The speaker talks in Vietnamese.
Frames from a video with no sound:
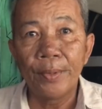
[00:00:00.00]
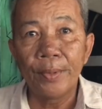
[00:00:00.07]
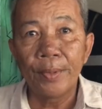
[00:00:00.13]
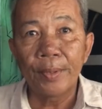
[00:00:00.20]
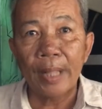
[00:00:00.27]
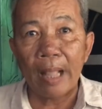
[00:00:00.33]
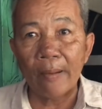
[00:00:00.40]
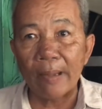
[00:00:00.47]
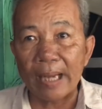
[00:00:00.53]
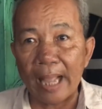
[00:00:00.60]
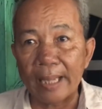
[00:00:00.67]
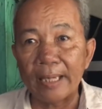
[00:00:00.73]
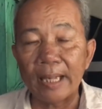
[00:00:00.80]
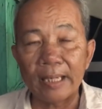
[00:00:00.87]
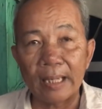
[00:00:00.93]
theo ở
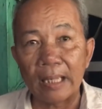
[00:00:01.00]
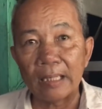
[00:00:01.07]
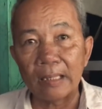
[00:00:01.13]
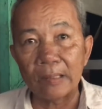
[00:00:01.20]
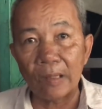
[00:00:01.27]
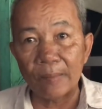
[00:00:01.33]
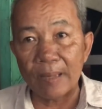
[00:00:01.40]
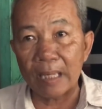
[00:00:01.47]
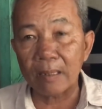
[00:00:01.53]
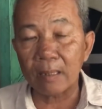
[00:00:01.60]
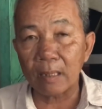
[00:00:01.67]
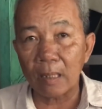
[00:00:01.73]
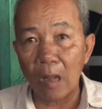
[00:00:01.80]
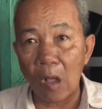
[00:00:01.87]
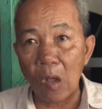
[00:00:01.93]
đây đó là tôi biết
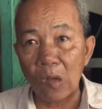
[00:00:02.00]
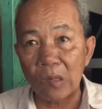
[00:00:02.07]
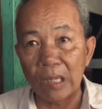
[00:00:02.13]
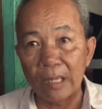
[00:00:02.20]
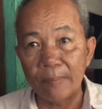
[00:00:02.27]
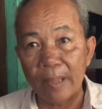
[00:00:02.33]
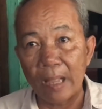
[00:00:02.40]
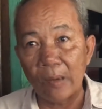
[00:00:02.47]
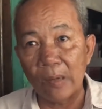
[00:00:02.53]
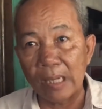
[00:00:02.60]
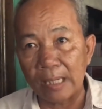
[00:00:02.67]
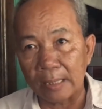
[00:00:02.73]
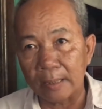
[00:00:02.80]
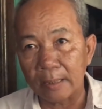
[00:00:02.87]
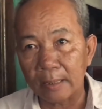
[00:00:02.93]
nó linh miêu
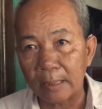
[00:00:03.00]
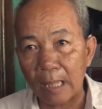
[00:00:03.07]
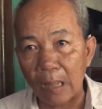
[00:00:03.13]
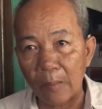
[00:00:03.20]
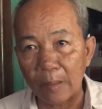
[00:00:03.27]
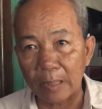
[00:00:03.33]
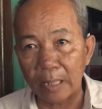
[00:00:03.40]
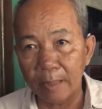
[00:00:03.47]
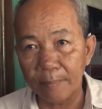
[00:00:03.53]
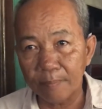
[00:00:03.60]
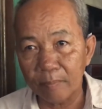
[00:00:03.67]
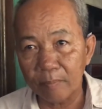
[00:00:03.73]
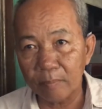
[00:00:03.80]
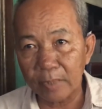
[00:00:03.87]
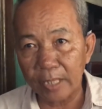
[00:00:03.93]
á sao mà
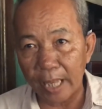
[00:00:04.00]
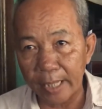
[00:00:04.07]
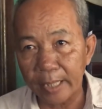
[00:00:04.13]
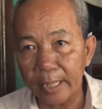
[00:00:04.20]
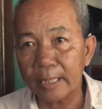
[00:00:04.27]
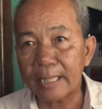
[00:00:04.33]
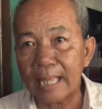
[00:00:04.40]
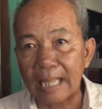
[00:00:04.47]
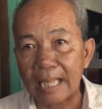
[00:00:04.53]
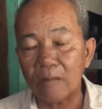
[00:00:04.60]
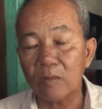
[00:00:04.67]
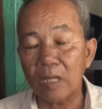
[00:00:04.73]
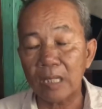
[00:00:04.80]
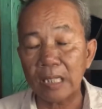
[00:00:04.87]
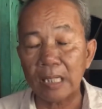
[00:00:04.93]
tính kỹ cái sắc
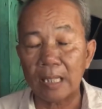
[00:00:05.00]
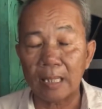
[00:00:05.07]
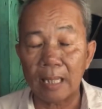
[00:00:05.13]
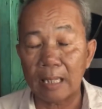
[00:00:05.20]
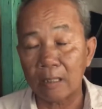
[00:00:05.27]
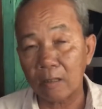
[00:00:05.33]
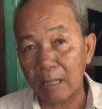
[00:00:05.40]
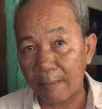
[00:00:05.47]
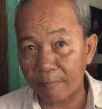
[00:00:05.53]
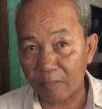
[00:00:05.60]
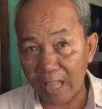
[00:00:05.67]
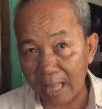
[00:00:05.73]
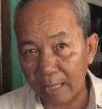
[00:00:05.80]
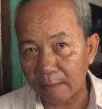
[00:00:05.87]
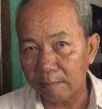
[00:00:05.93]
của nó là nó năm
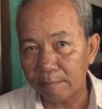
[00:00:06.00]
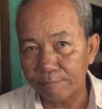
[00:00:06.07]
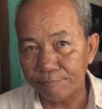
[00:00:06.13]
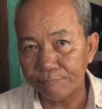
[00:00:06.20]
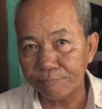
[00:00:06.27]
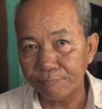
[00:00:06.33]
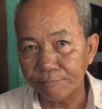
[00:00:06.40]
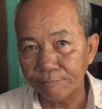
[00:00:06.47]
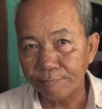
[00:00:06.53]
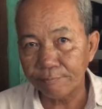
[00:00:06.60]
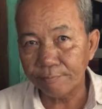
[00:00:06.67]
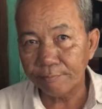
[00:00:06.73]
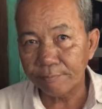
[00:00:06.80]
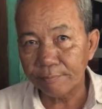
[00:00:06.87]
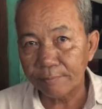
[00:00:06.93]
sắc
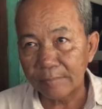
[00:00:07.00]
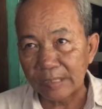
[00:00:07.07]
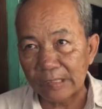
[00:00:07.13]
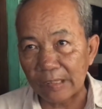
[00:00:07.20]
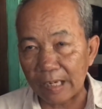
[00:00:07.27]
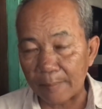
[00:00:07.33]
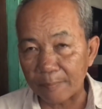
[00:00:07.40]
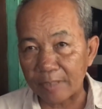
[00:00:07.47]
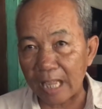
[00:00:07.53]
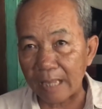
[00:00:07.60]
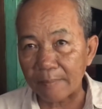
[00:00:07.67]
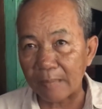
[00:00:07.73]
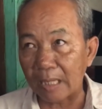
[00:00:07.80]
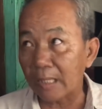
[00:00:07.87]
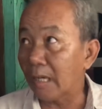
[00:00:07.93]
nó nằm
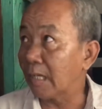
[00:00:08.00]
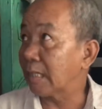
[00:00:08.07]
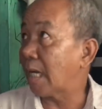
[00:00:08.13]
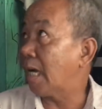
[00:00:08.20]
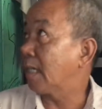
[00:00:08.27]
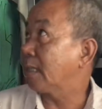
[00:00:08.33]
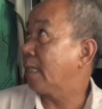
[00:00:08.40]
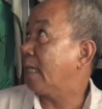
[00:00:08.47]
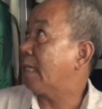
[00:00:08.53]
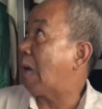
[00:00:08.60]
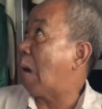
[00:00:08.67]
sắt mà thường thường ví dụ